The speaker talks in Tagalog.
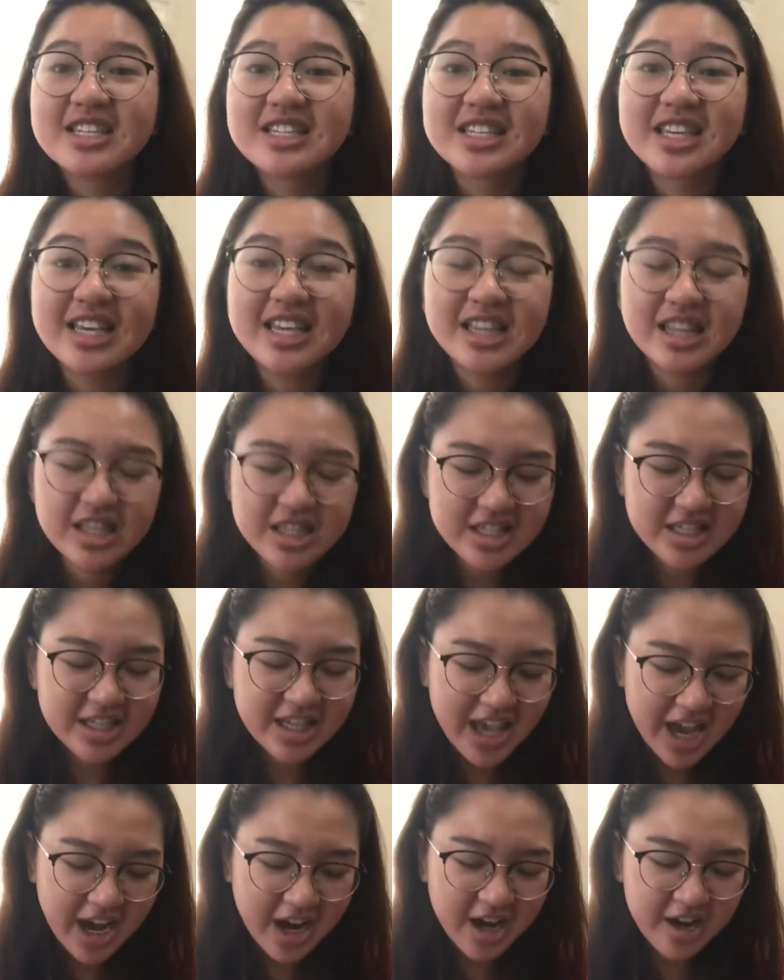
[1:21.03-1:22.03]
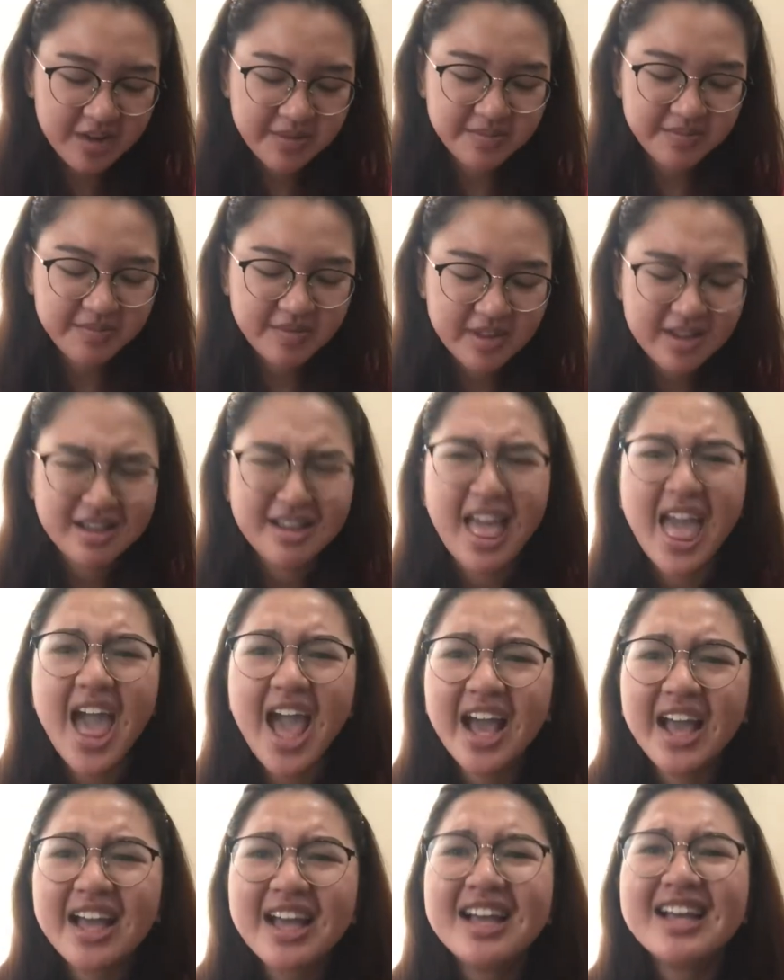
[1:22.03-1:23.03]
Skin care, eh?
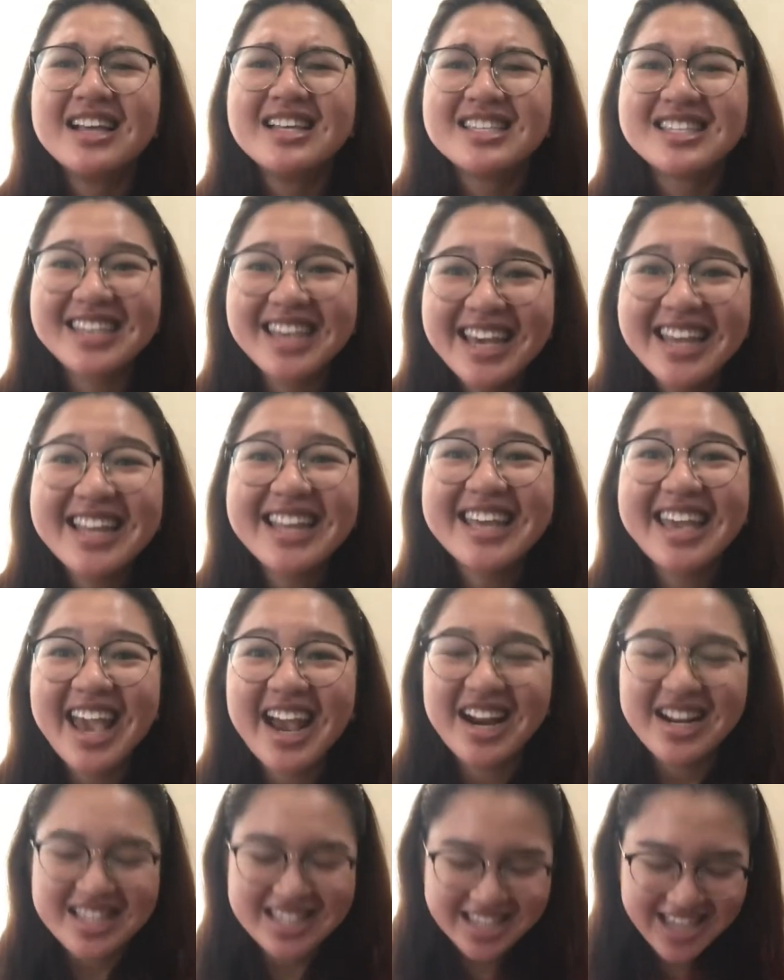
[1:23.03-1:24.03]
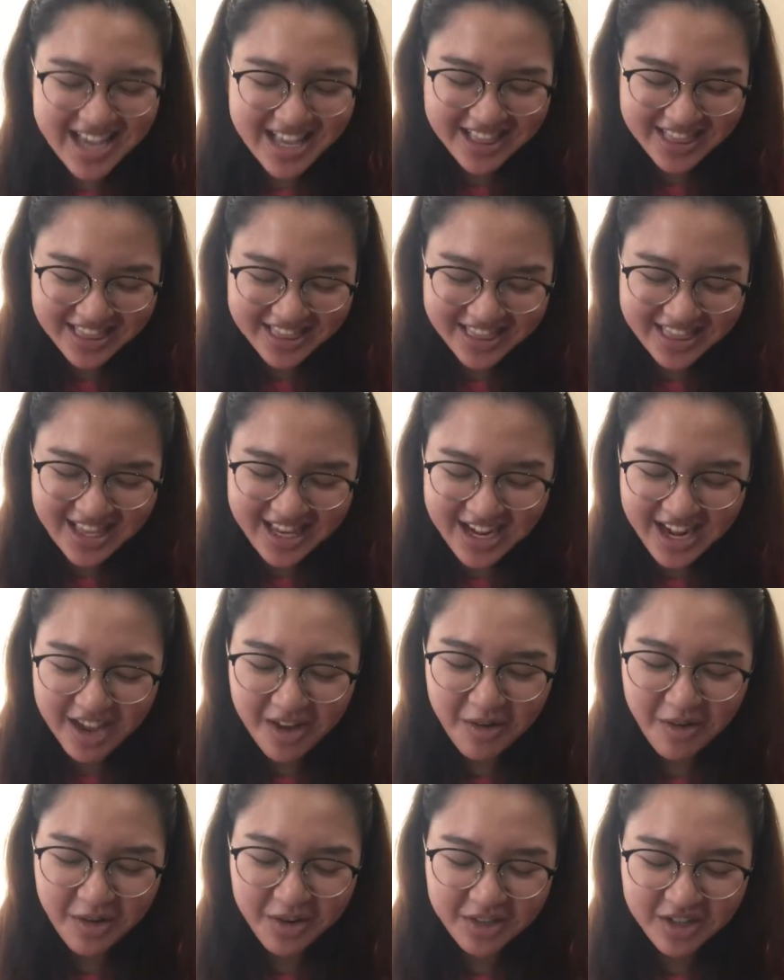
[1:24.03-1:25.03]
Skin care set that I
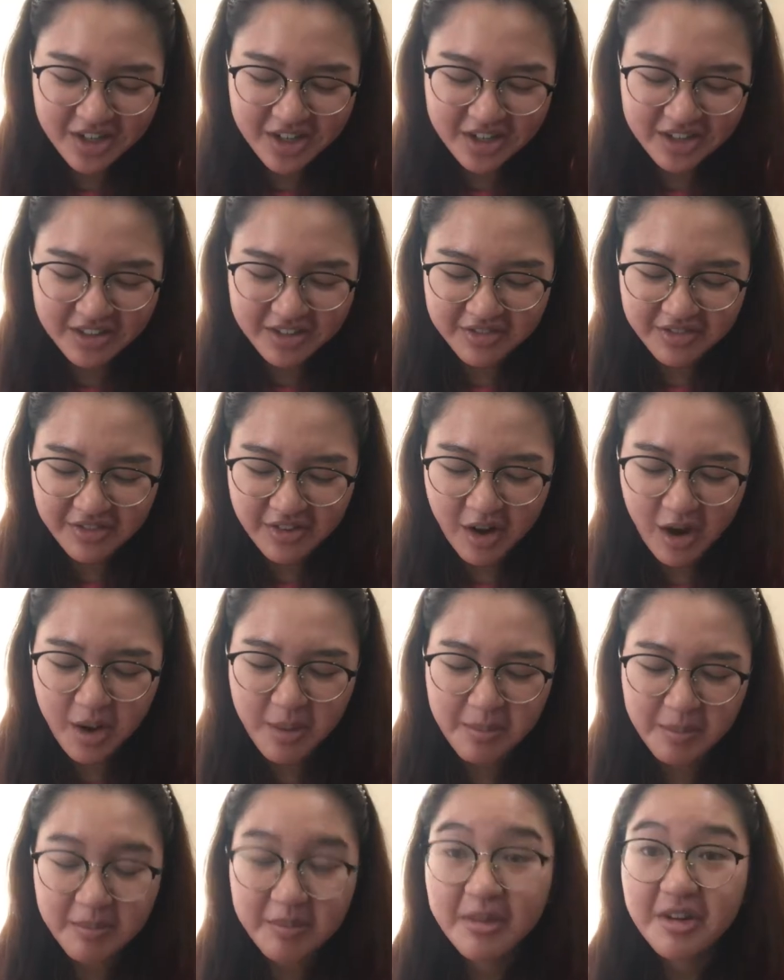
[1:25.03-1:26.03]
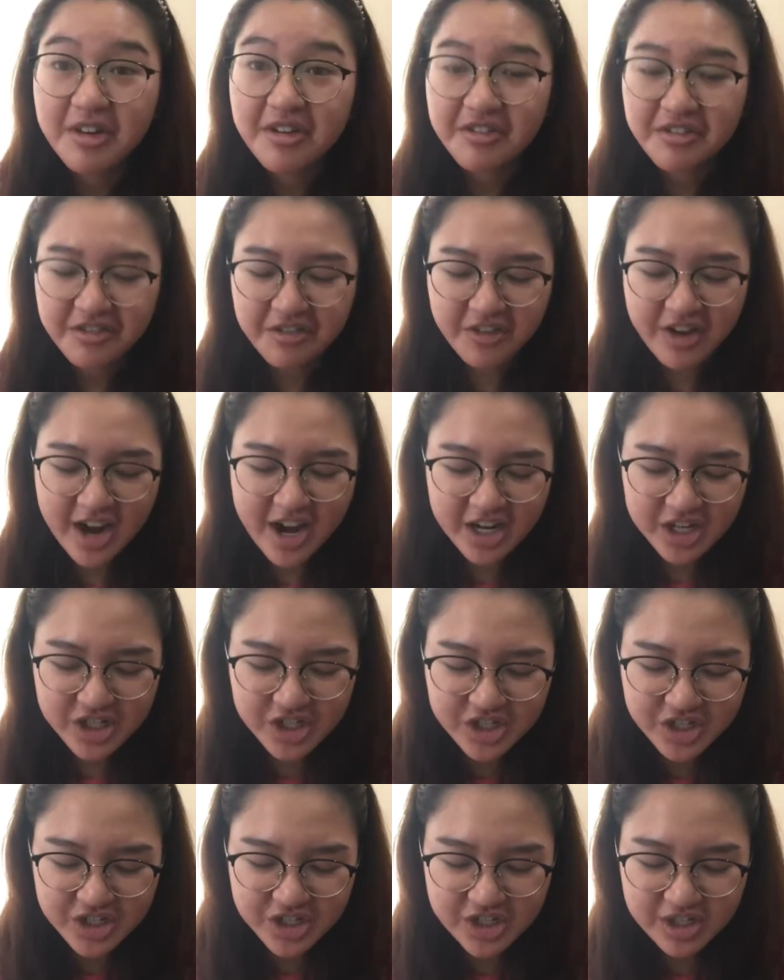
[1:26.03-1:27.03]
ordered from
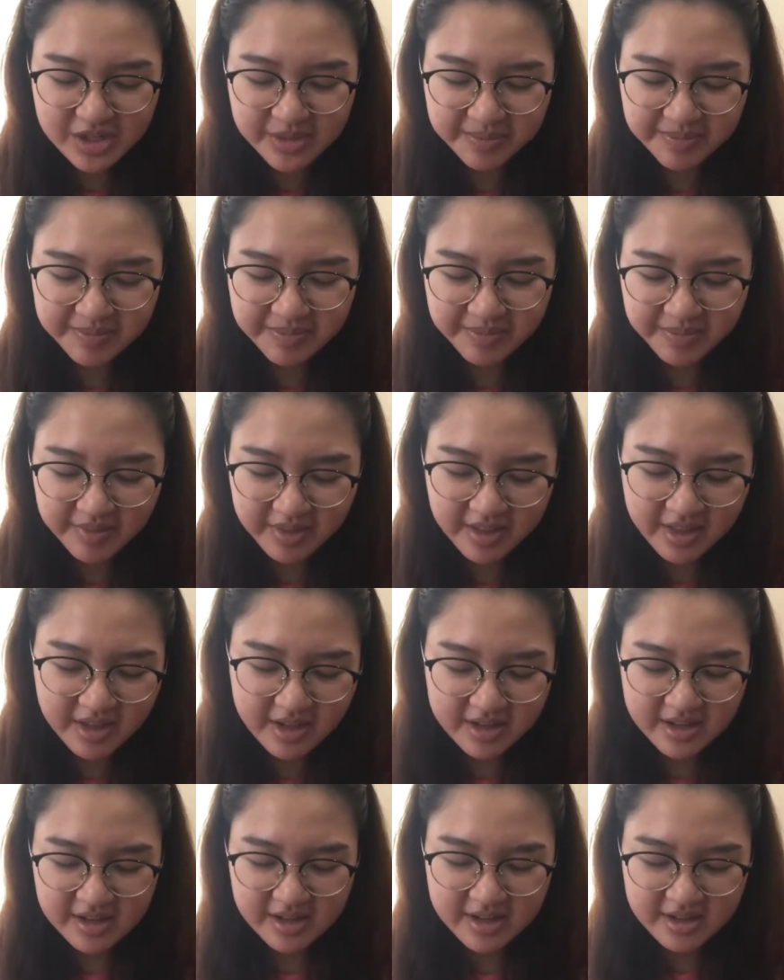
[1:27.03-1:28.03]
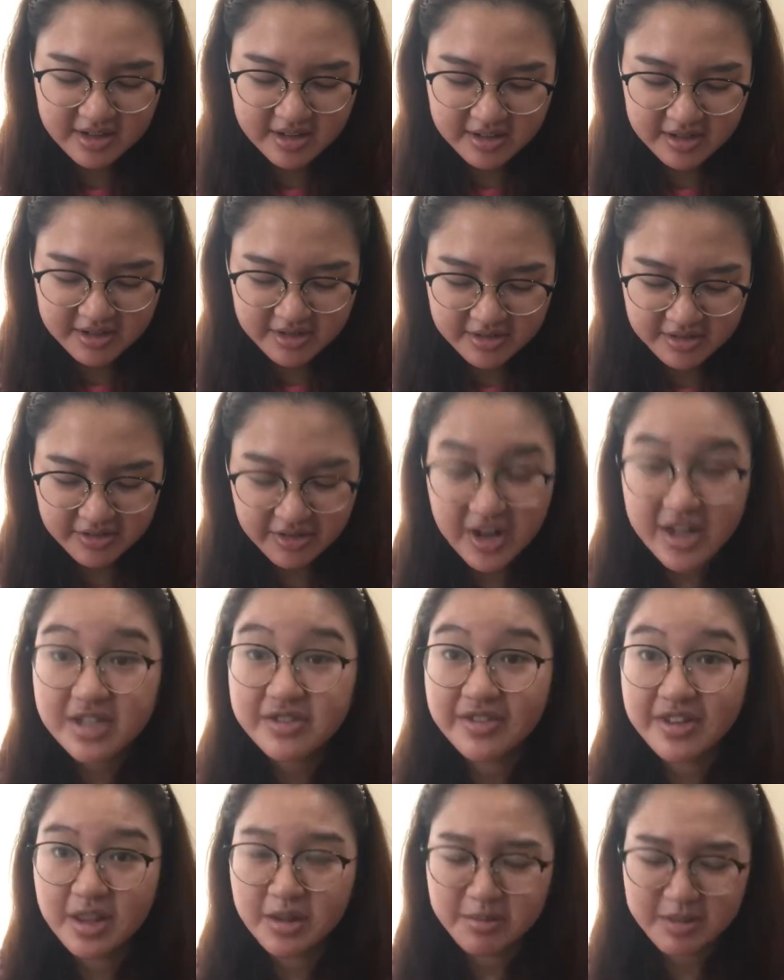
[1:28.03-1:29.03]
Fresh. Fresh
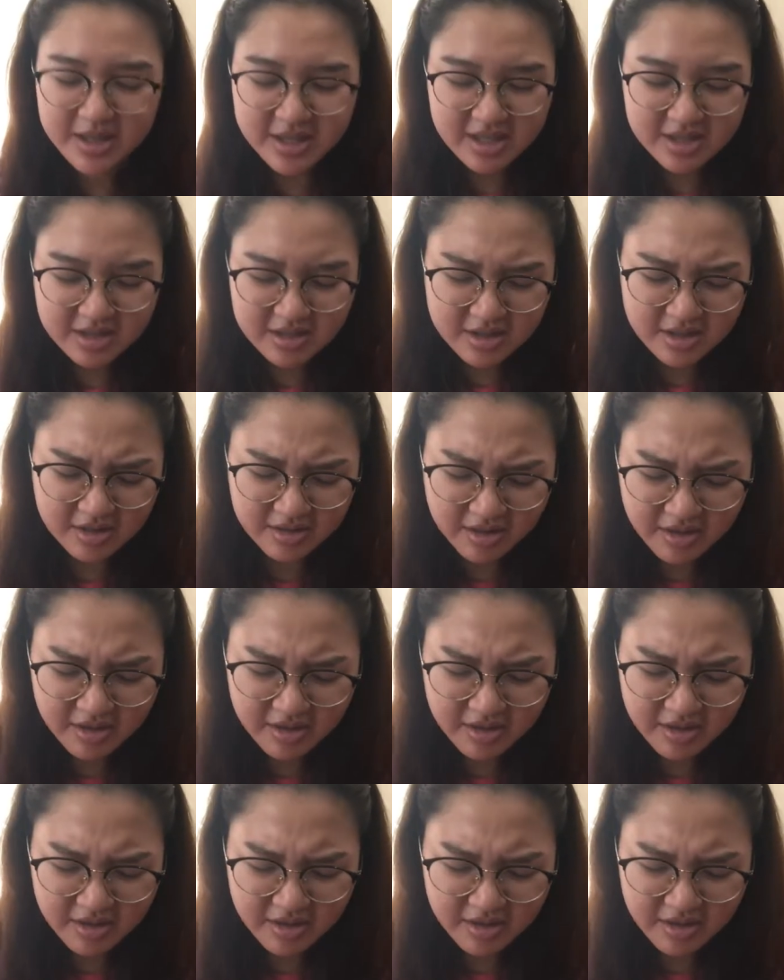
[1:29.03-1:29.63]
Philippines.